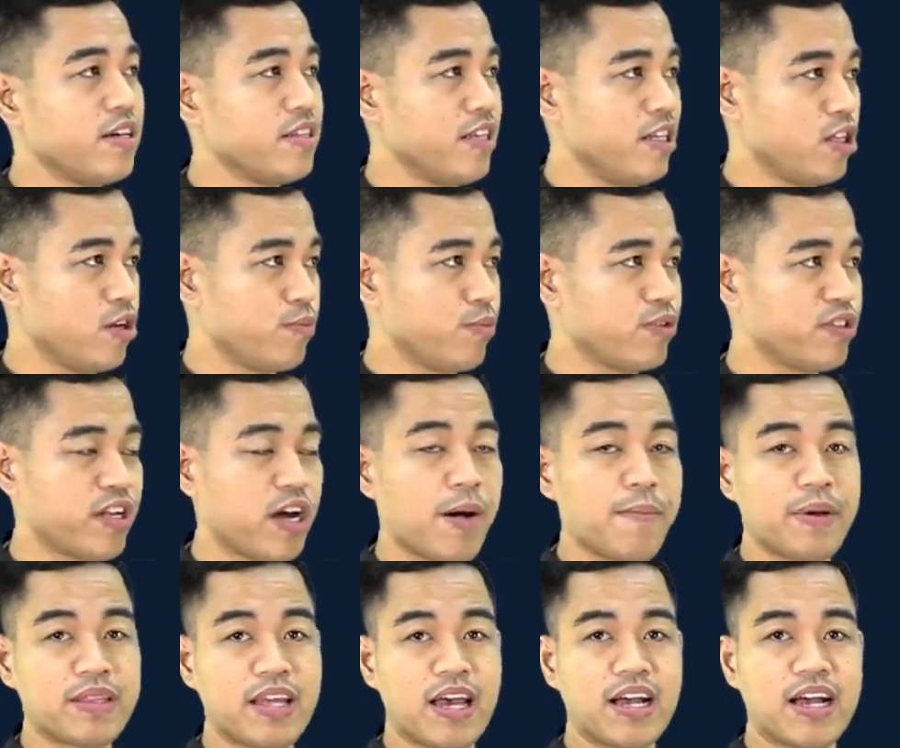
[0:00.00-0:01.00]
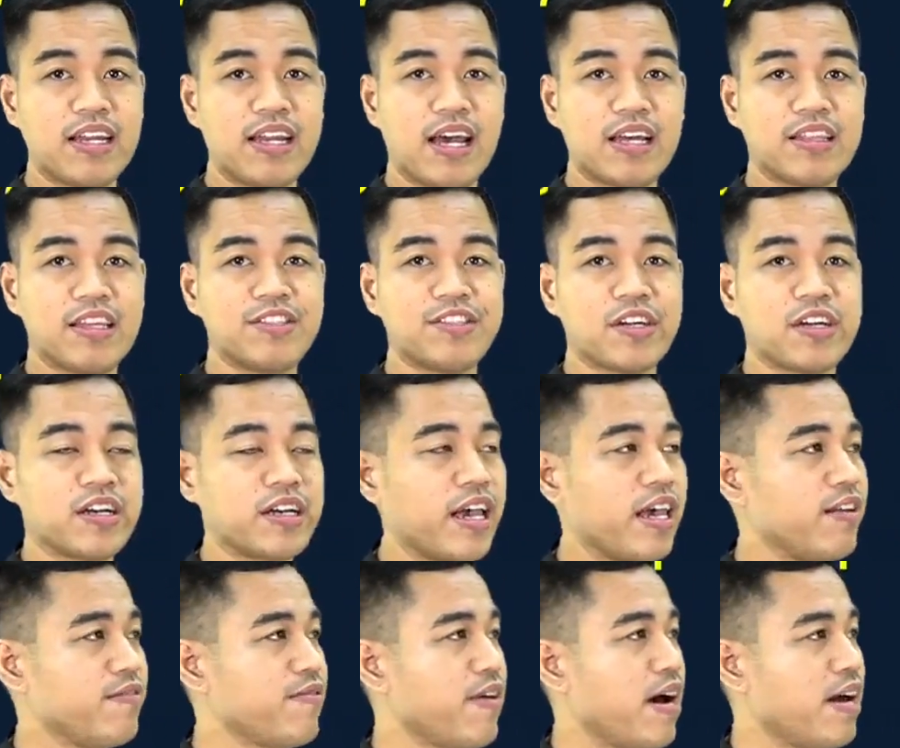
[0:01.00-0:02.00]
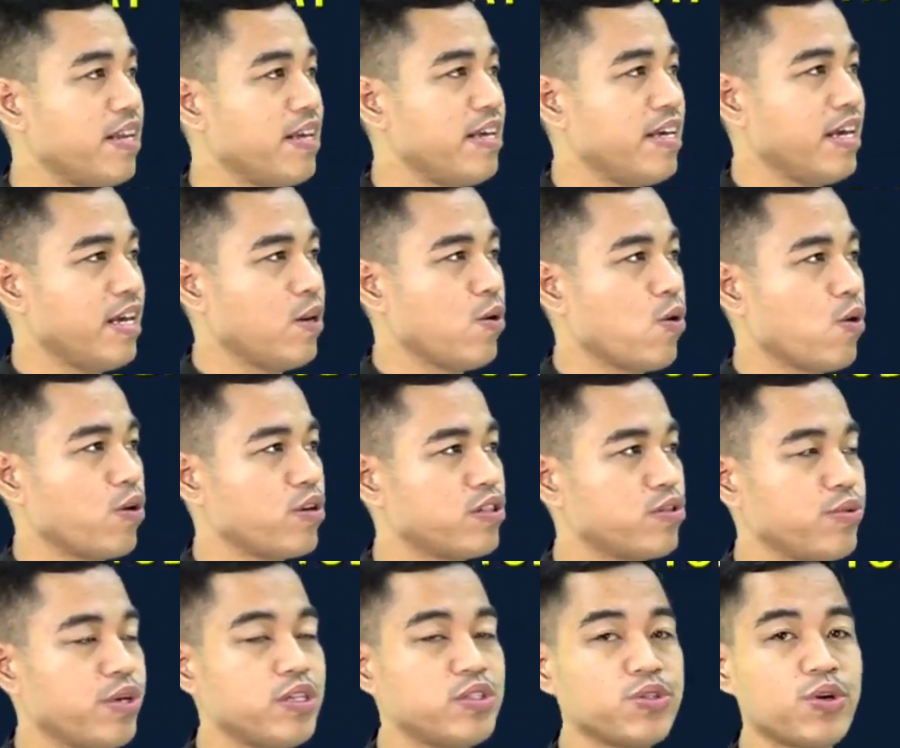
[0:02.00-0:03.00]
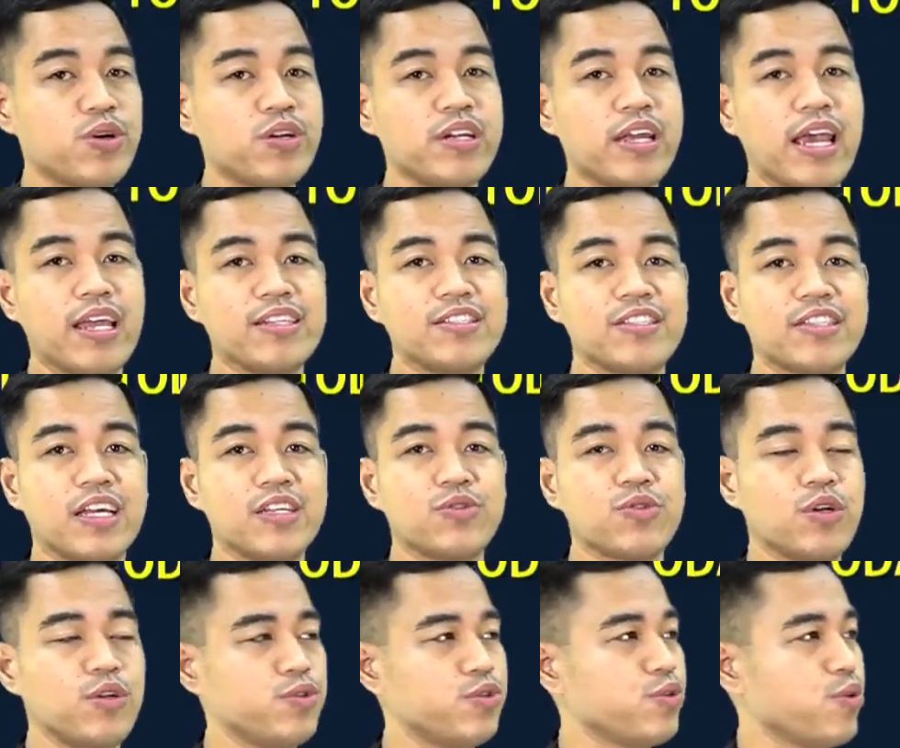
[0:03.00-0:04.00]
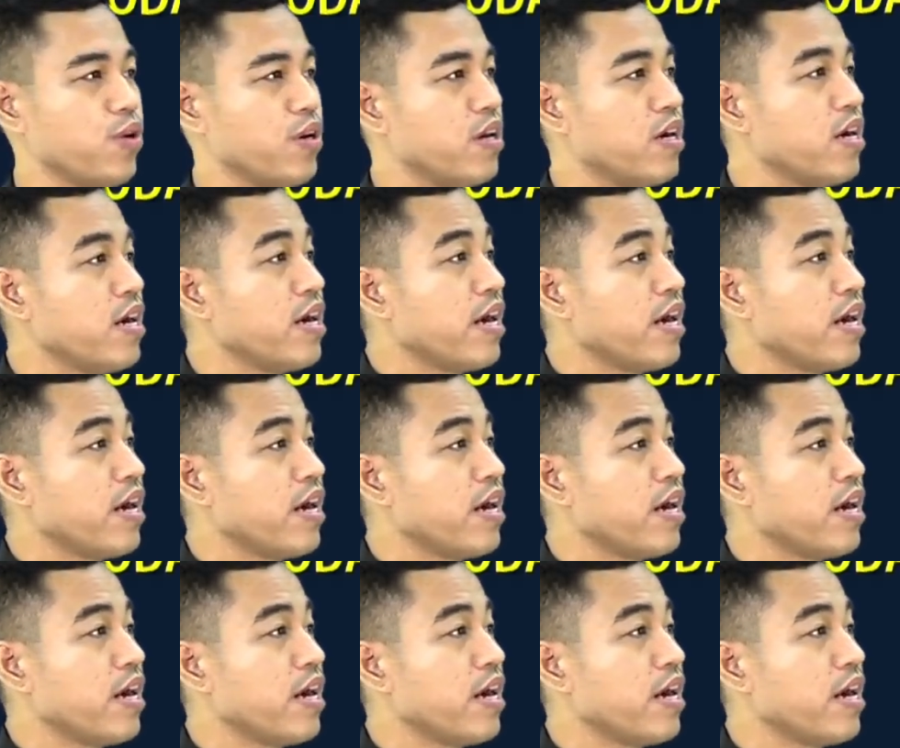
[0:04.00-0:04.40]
dito po sa kapatagan natin sa Cagayan Valley, Ilocos Region, and Central Luzon.